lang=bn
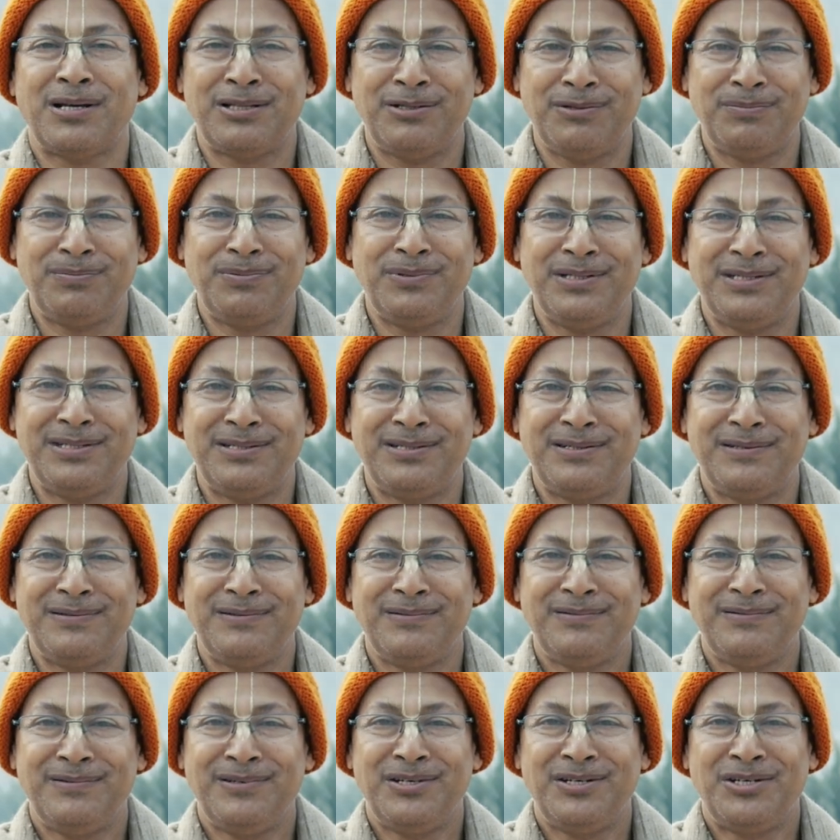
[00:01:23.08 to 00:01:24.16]
পাদপীঠ
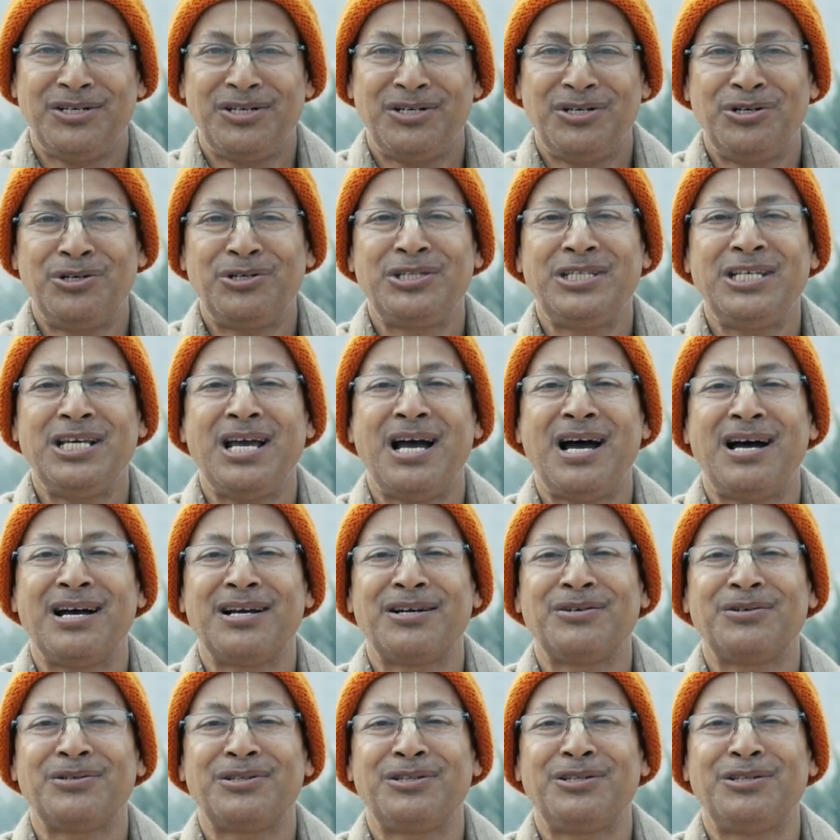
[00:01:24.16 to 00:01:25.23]
নদিয়া
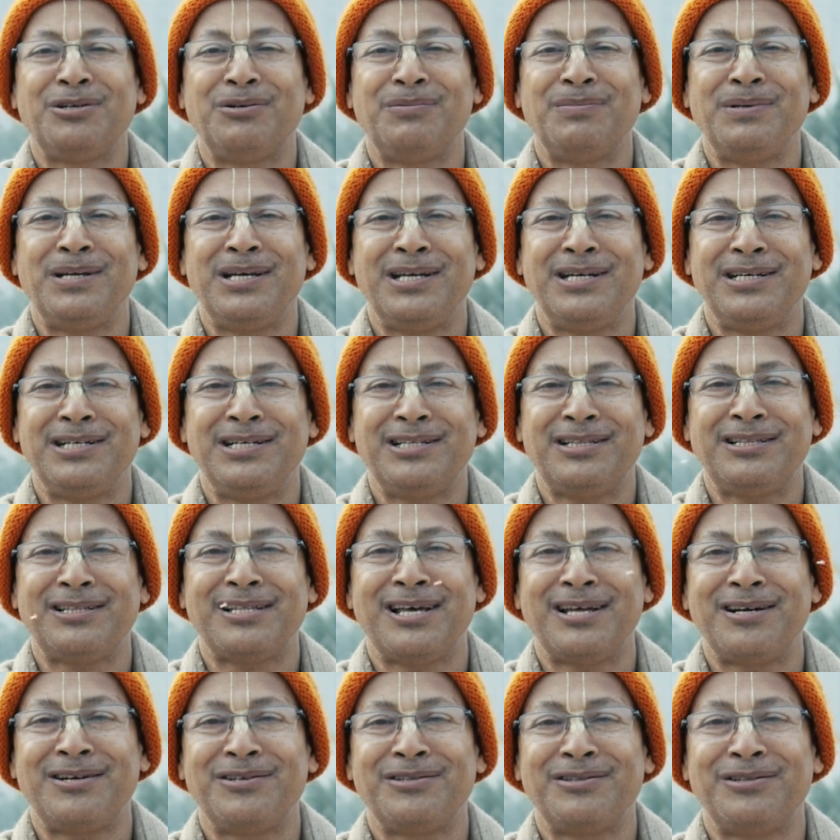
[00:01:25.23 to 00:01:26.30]
গদ্রুমে
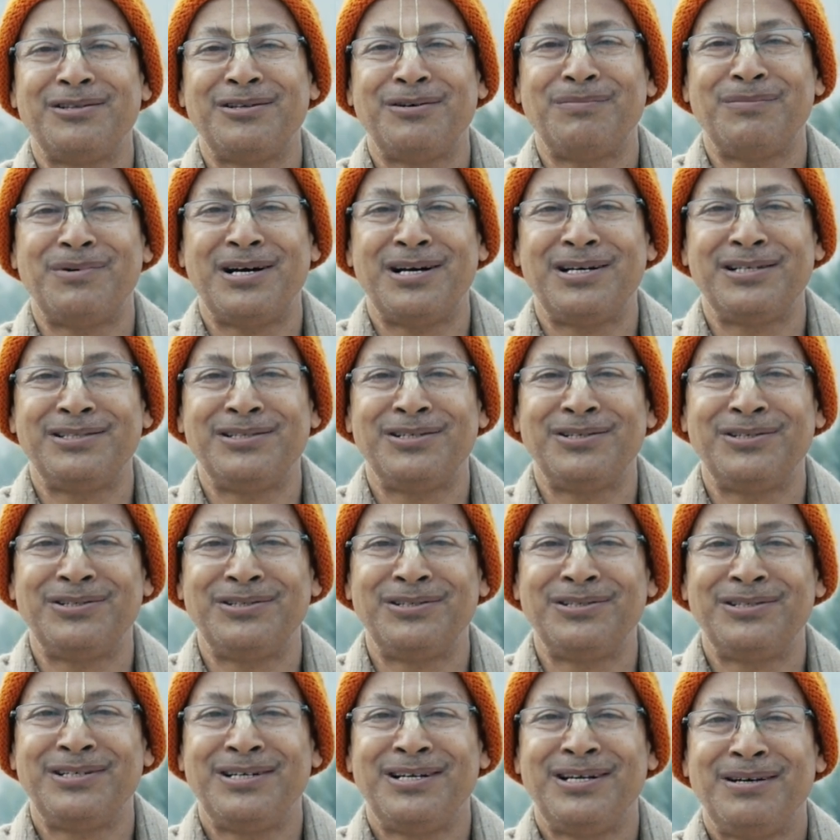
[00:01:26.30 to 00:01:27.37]
নিত্যানন্দ মহাজন
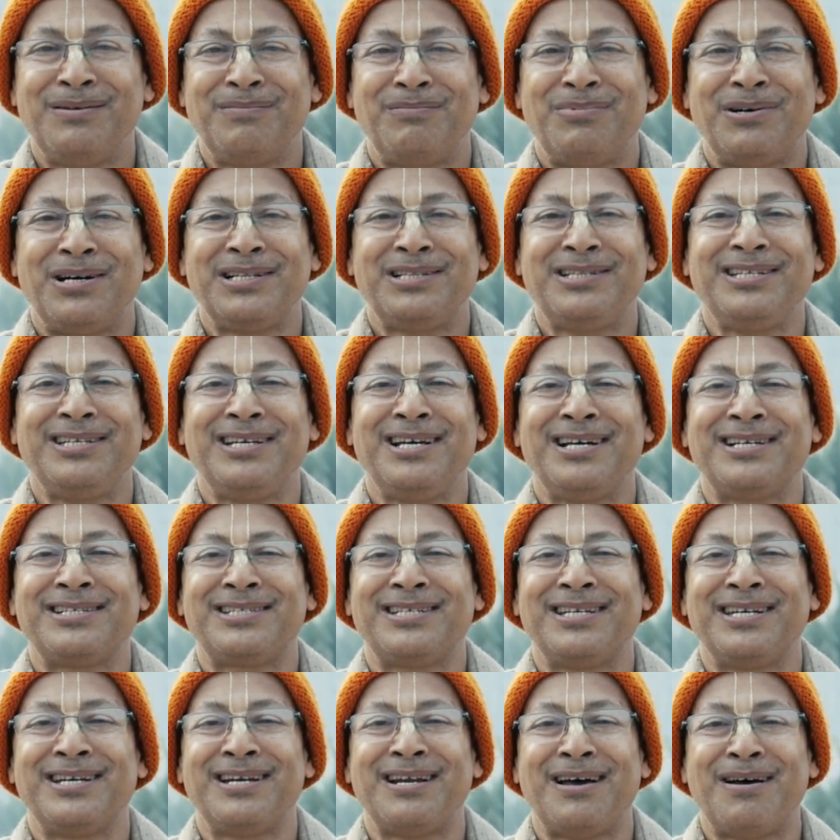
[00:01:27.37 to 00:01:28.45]

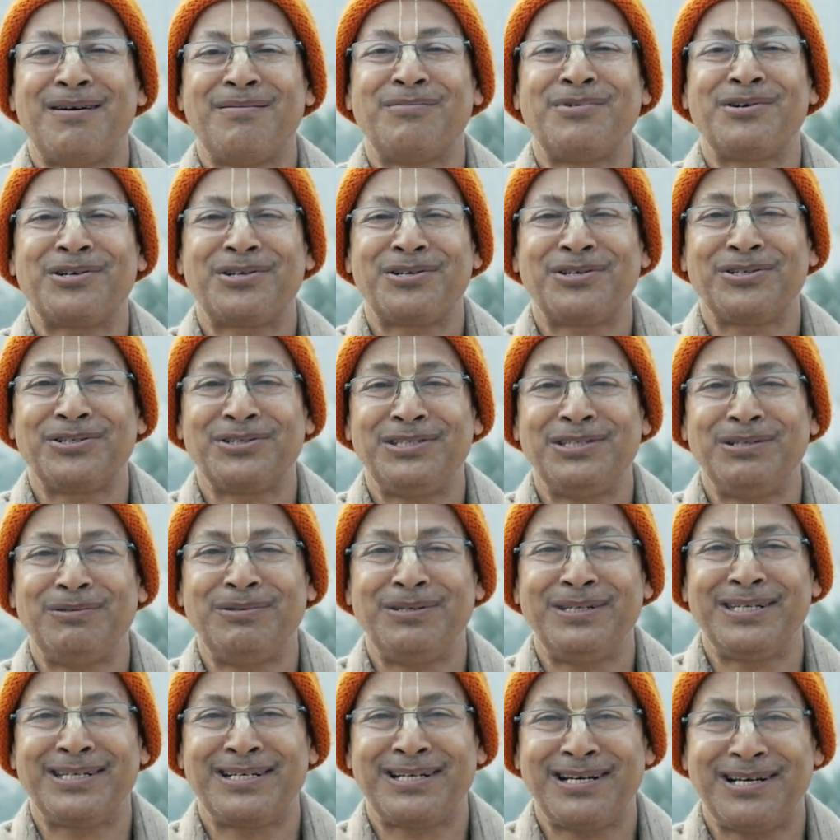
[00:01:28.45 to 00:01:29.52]
পাতিয়াছে নাম
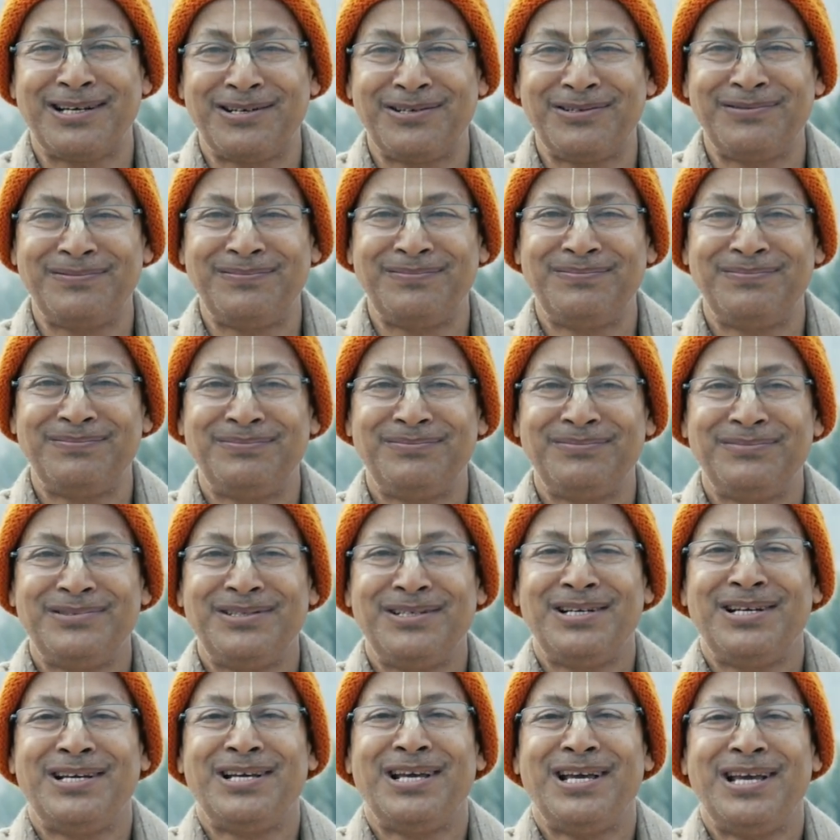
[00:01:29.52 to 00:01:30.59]
জীবের কারণ
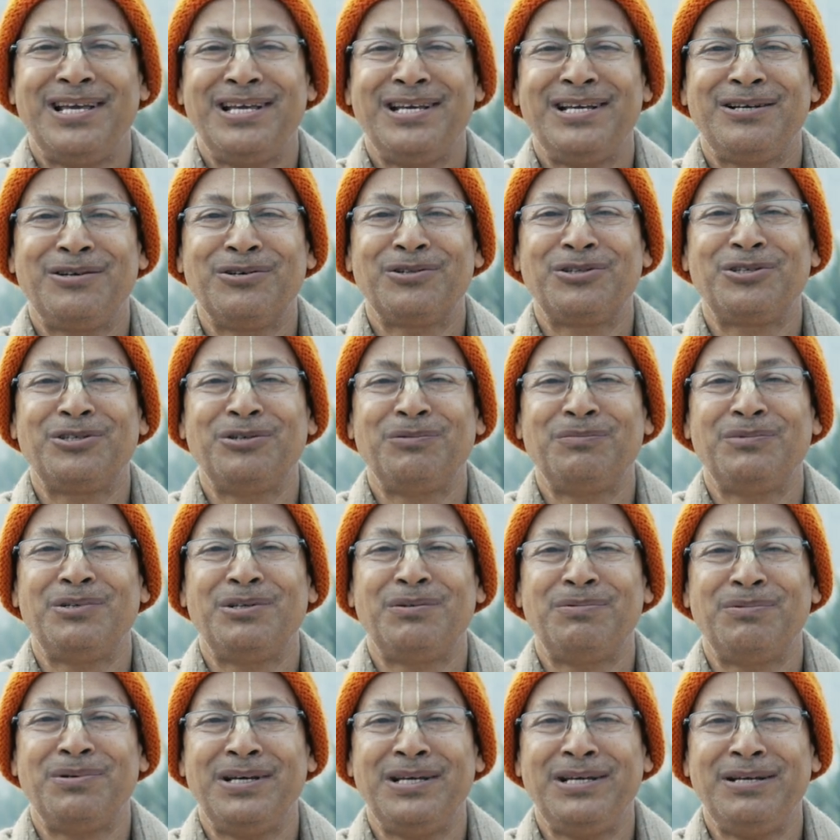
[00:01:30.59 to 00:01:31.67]
এই গদ্রুম
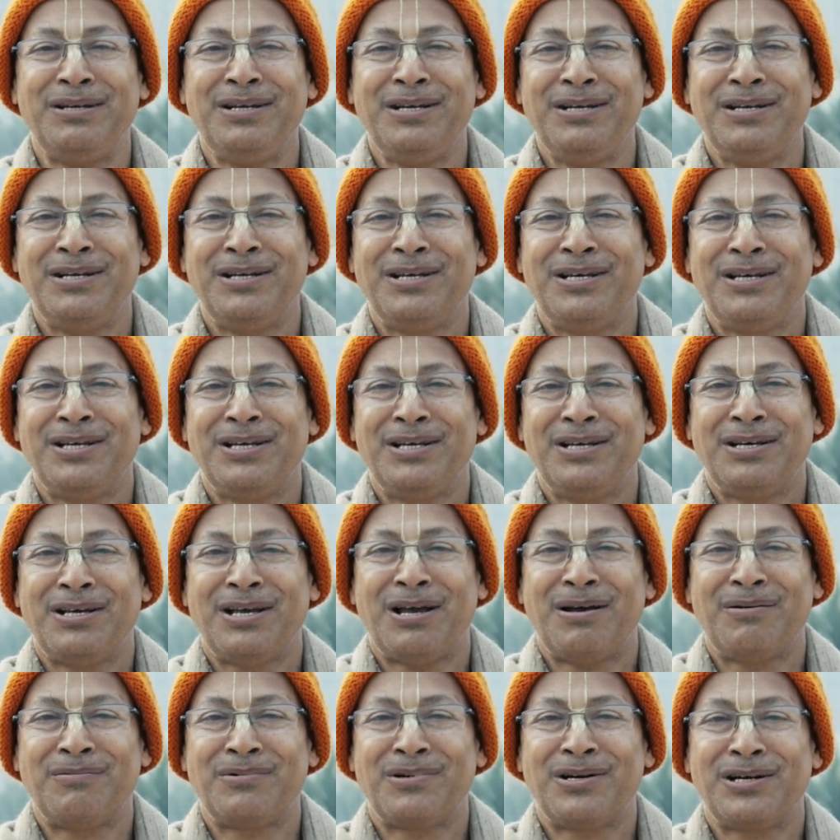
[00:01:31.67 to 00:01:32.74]
দ্বীপে
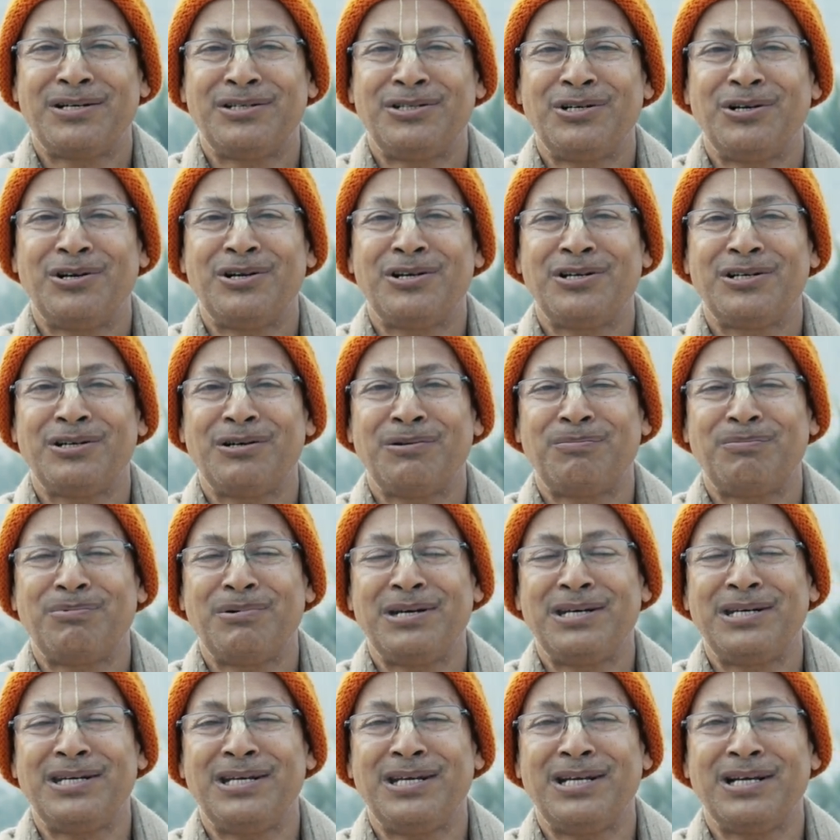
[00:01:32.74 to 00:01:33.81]
আমরা জলঙ্গ
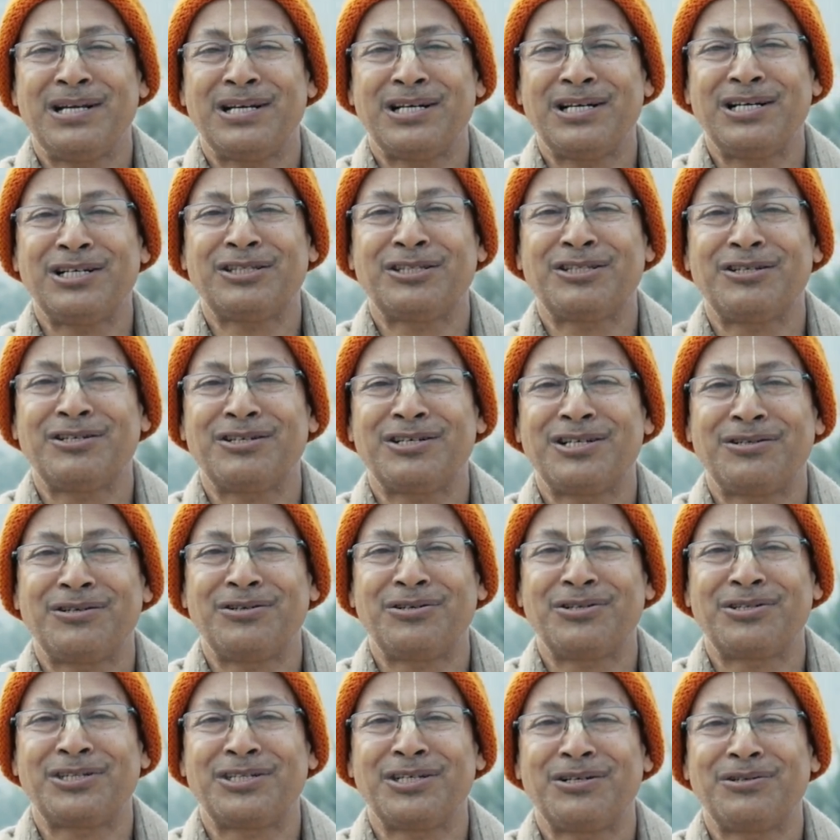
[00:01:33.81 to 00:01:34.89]
পেরিয়ে কীর্তন
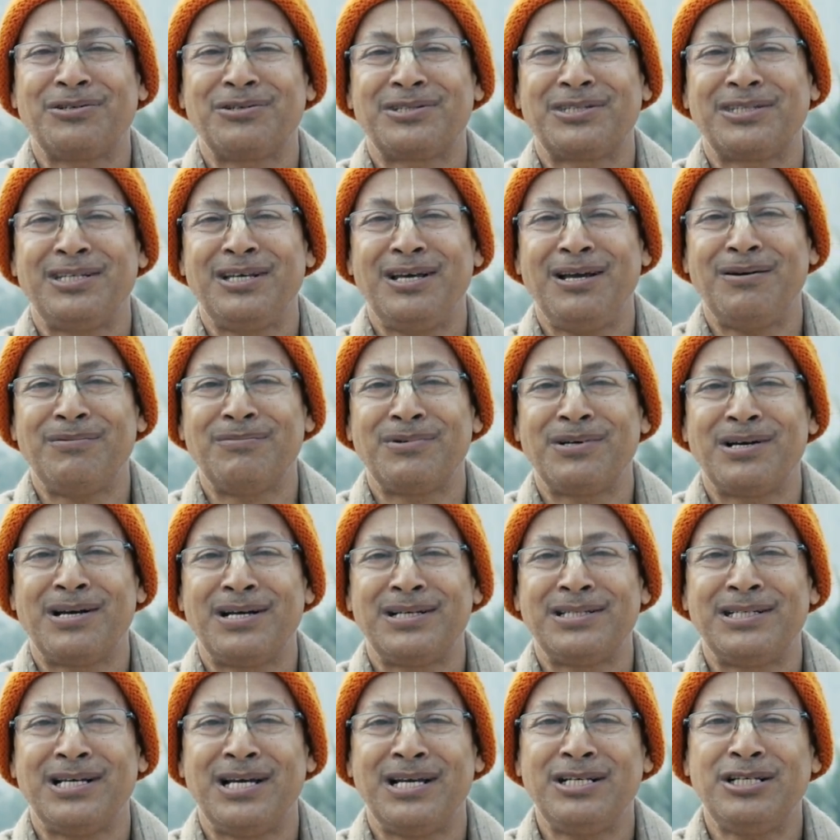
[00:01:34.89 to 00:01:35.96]
করতে করতে আমরা
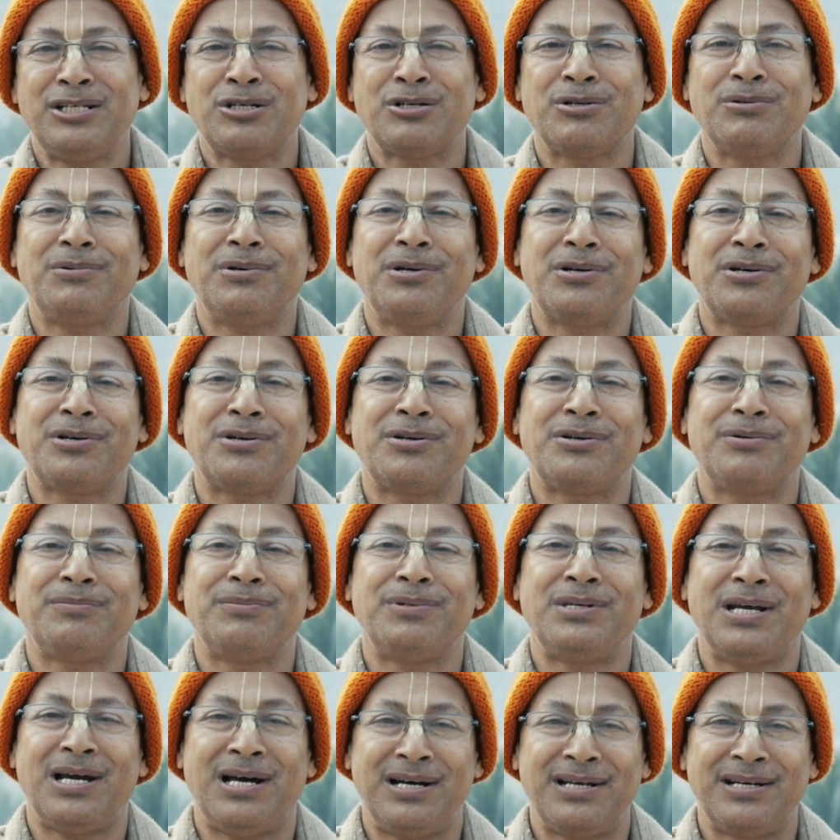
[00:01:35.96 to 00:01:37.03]
যাই সুবর্ণ
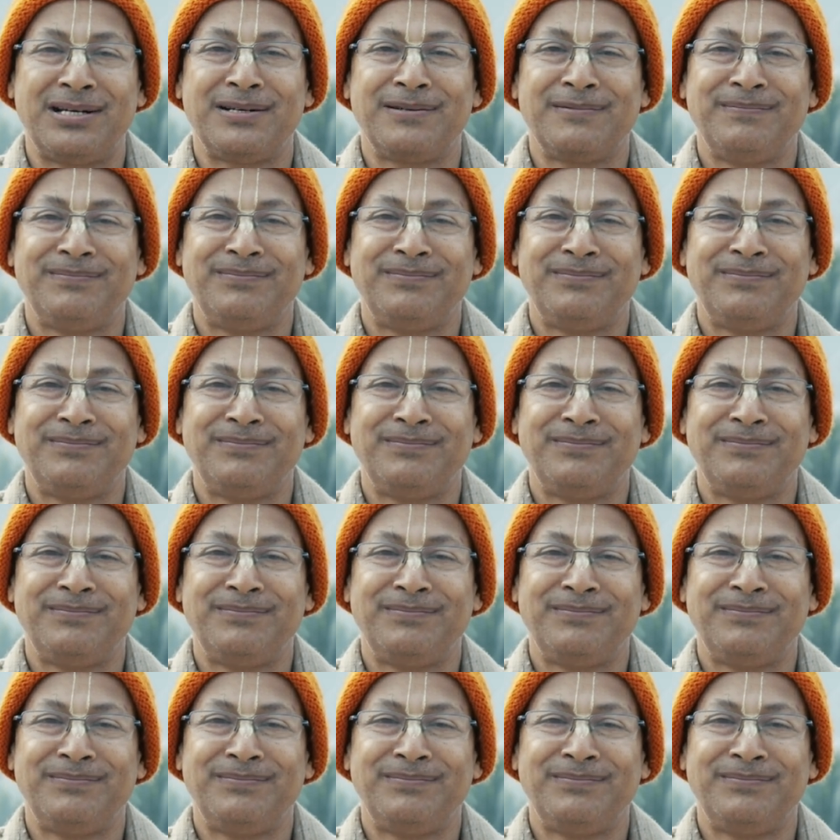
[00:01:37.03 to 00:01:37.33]
বিহার